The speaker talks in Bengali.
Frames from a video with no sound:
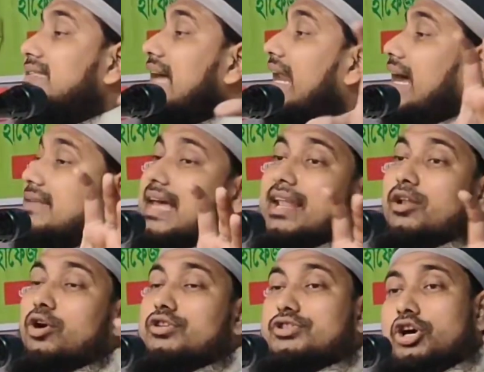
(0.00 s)
হাজার হাজার
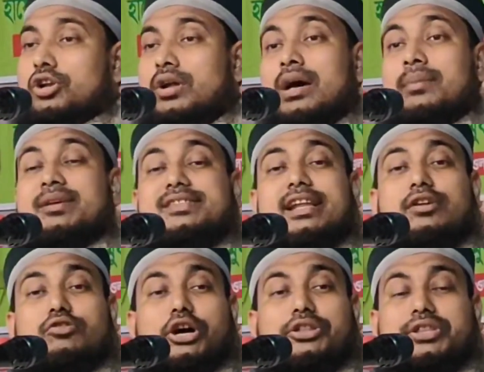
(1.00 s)
লোকজন
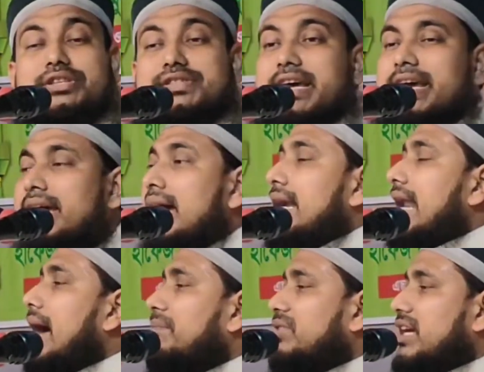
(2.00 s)
মিছিল করতেছে
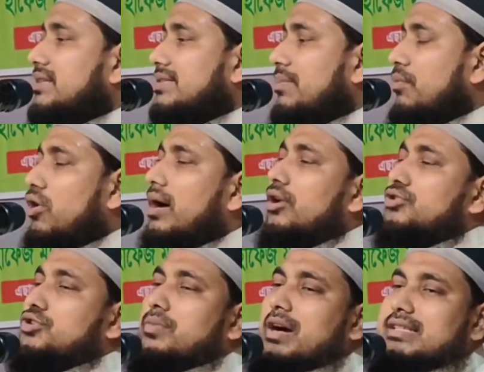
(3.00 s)
নাম দিয়েছে মঙ্গল
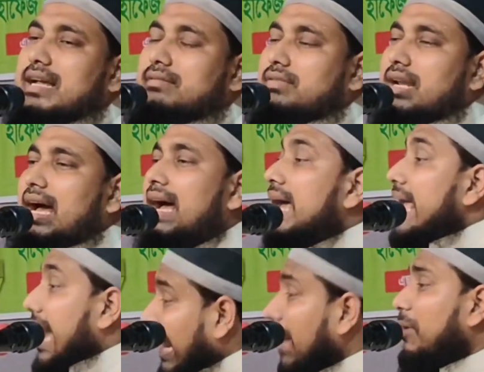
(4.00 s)
শোভাযাত্রা
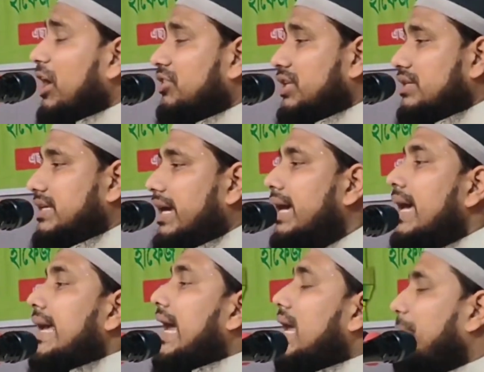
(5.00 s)
এরা বলতেছে
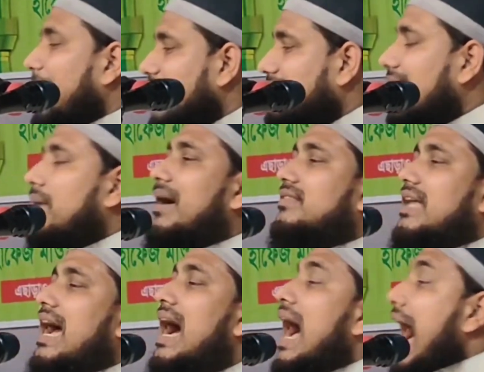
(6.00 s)
এই ফেসার
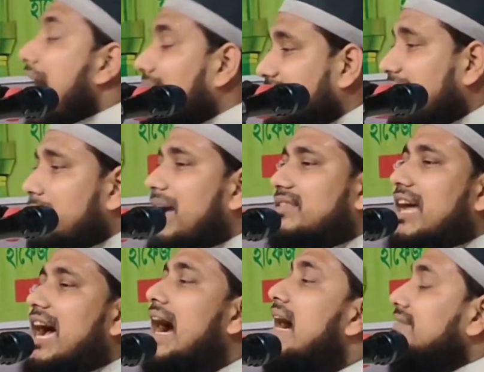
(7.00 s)
মাথা হাতির
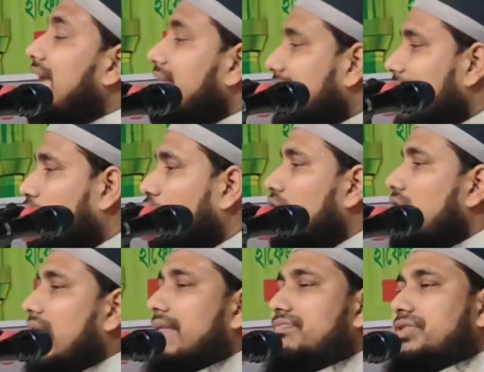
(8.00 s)
মাথা তাদের
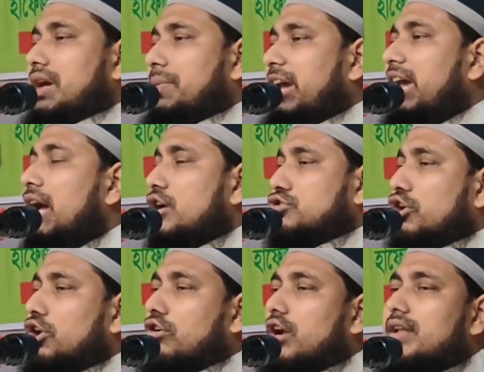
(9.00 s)
কল্যাণ দেবে
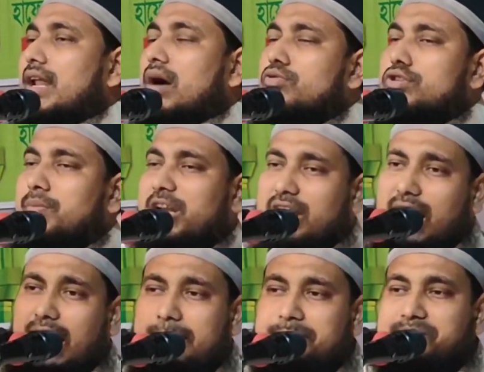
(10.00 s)
জোরে কর
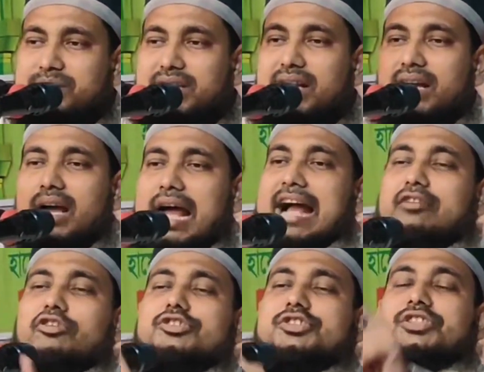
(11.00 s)
নাউজুবিল্লা
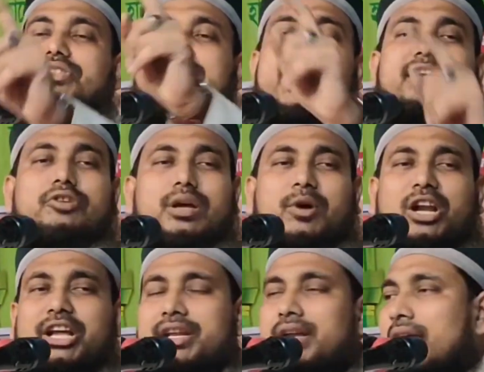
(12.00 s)
এখন চিৎকার করে
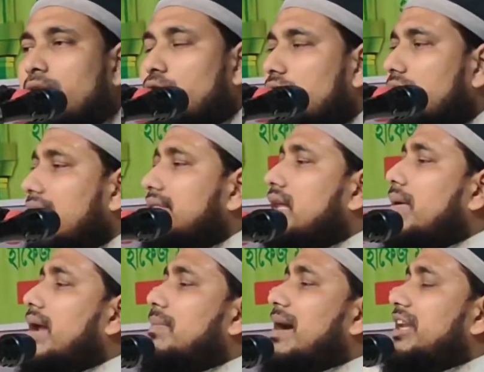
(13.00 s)
বলেন কল্যাণ
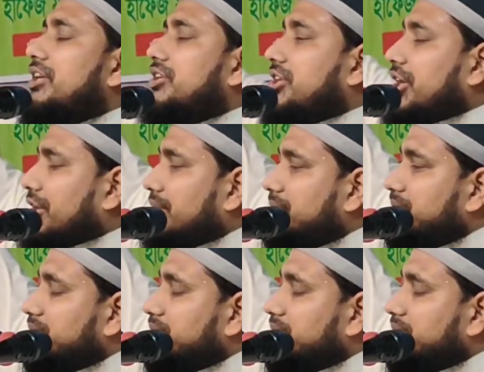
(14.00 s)
দেওয়ার মালিককে